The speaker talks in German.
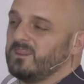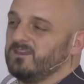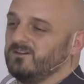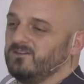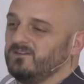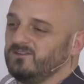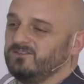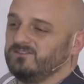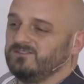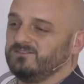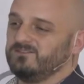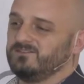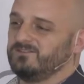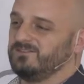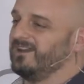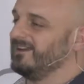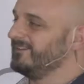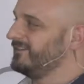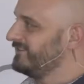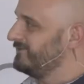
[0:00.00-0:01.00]
Und
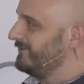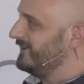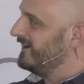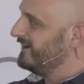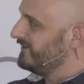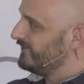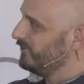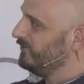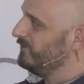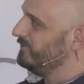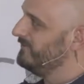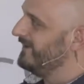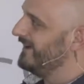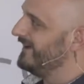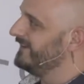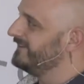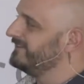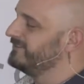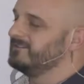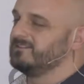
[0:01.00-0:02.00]
ja, das war halt so
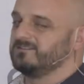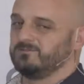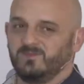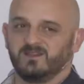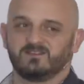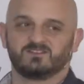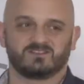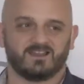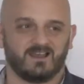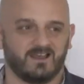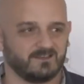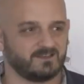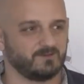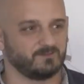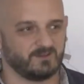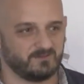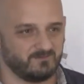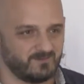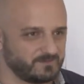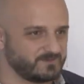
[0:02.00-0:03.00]
mein, mein Start, habe
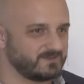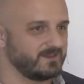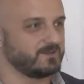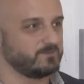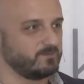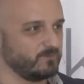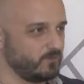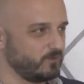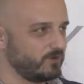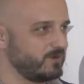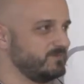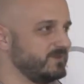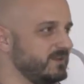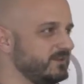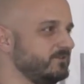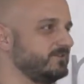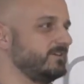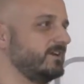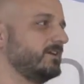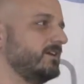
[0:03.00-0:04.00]
dann Webseiten
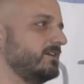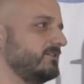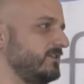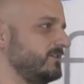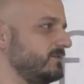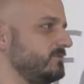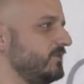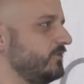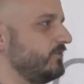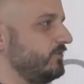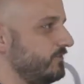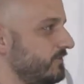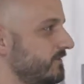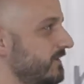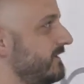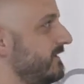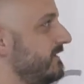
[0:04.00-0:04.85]
programmiert und dann ging es halt immer so,